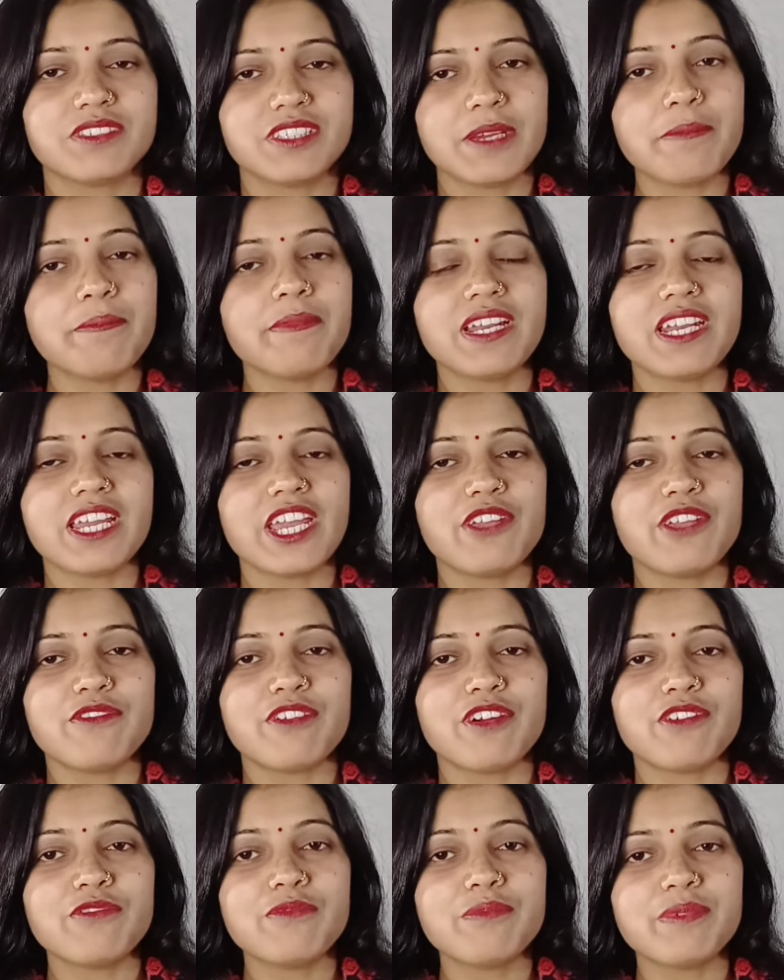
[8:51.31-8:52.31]
जब मैं
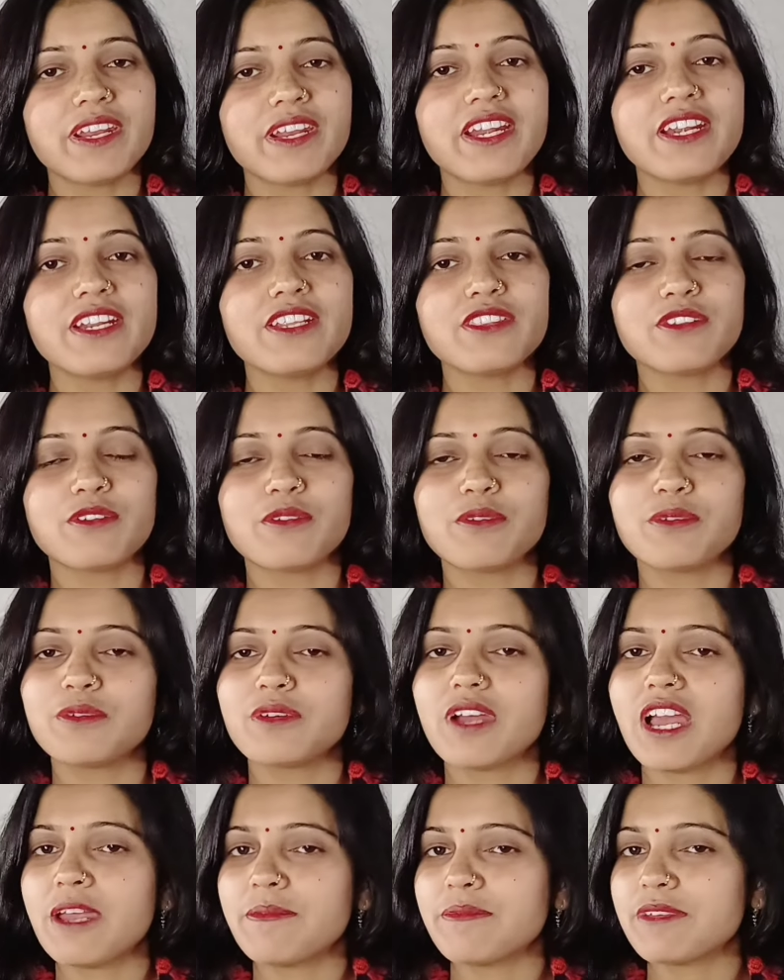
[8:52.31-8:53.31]
लाइव आऊँ फ्रेंड तो
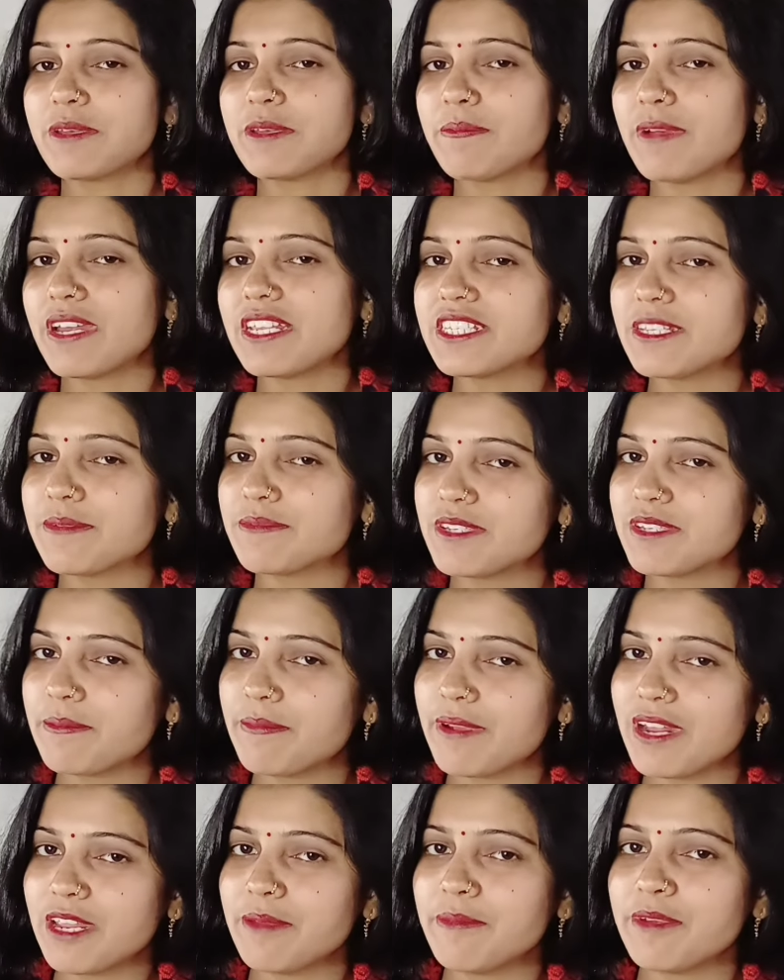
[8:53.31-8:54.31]
आपके पास सबसे
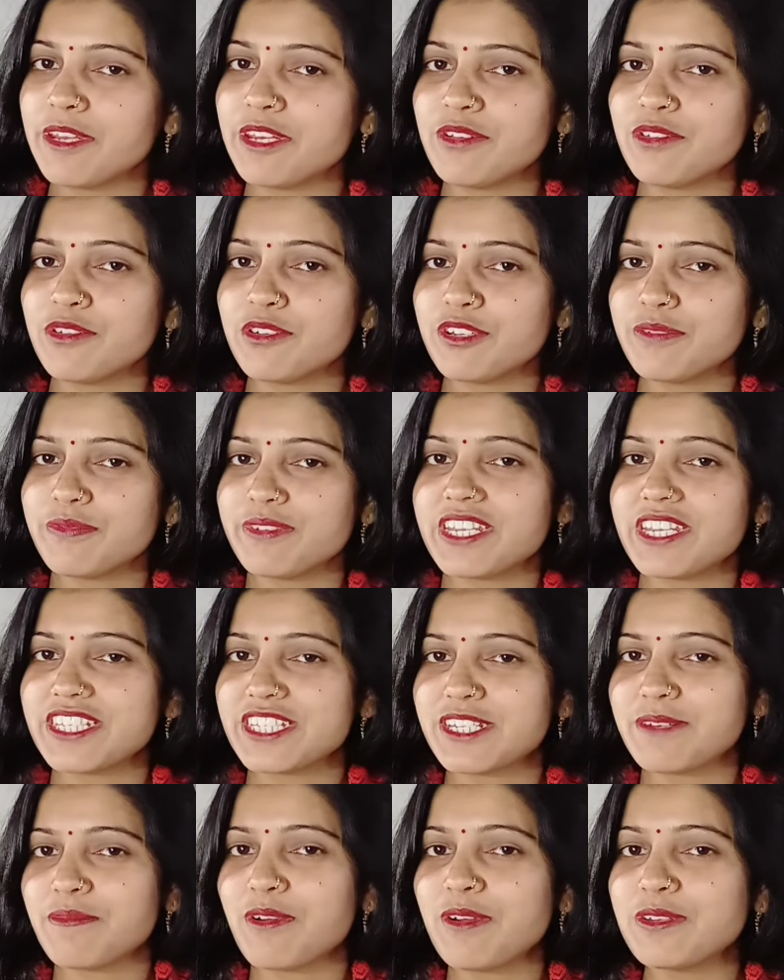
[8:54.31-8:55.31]
पहले मेरी
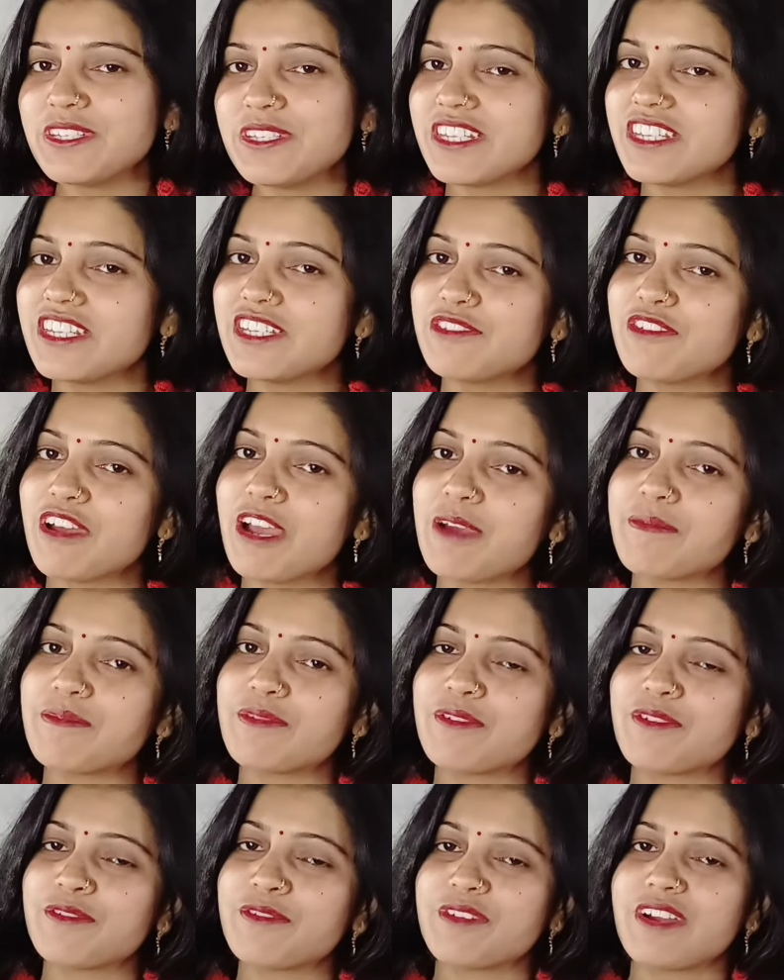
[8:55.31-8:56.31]
नोटिफिकेशन पहुँचेगी तो आप
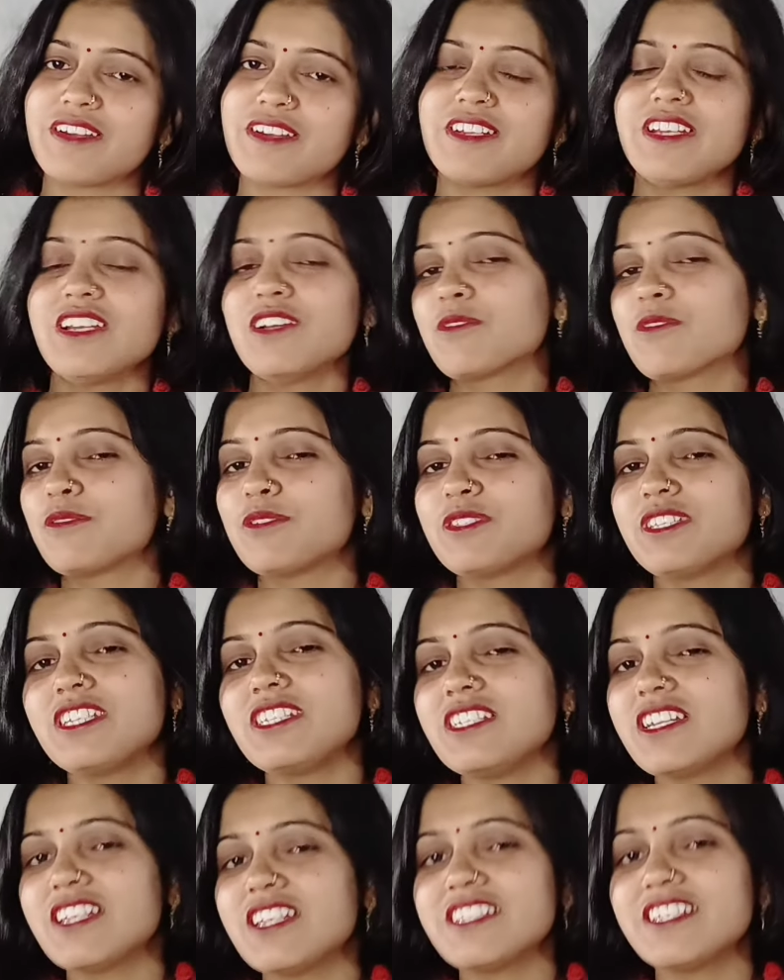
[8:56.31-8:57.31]
लोग खुद
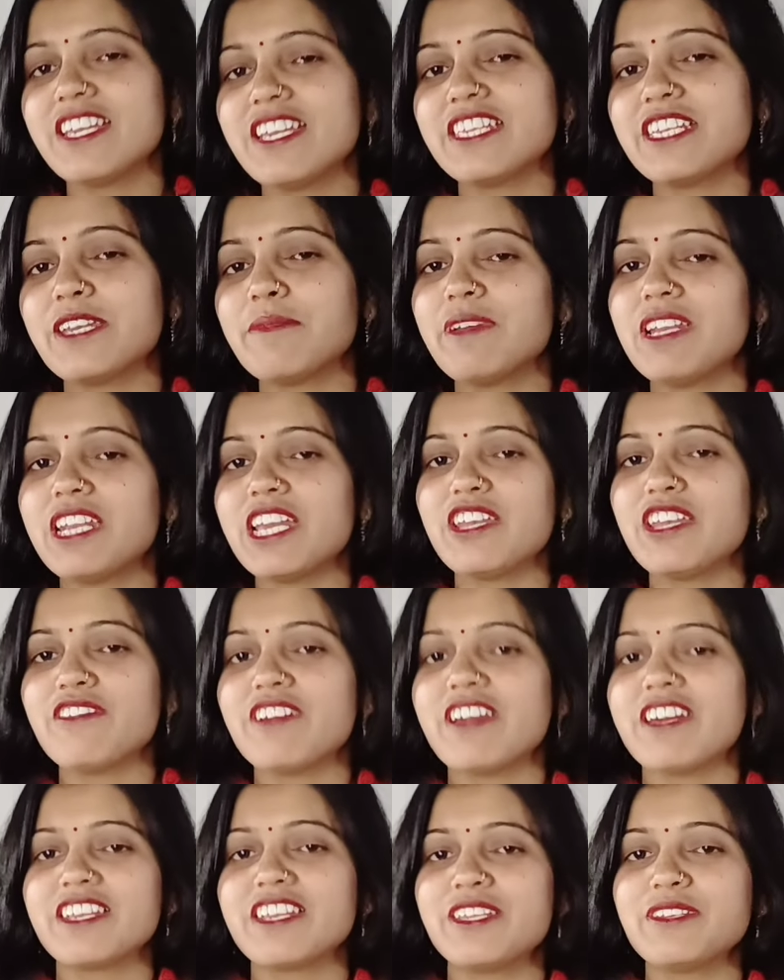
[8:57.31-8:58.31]
ही जान जाएंगे मैं
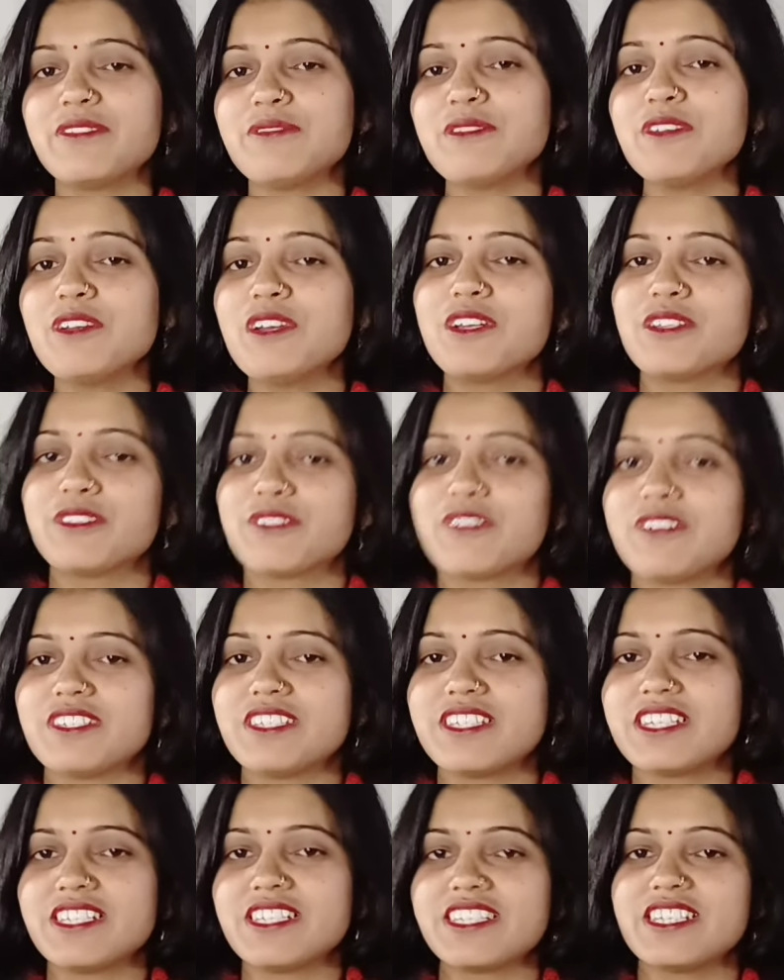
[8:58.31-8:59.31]
लाइव आ रही हूँ तो
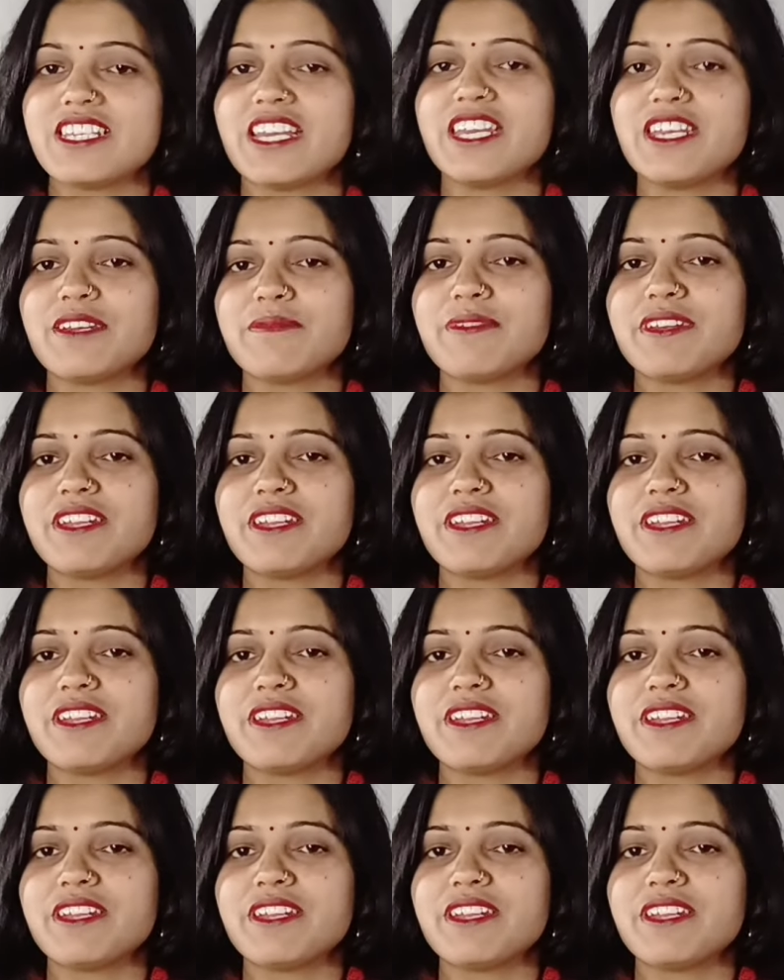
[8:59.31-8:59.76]
इससे अच्छा है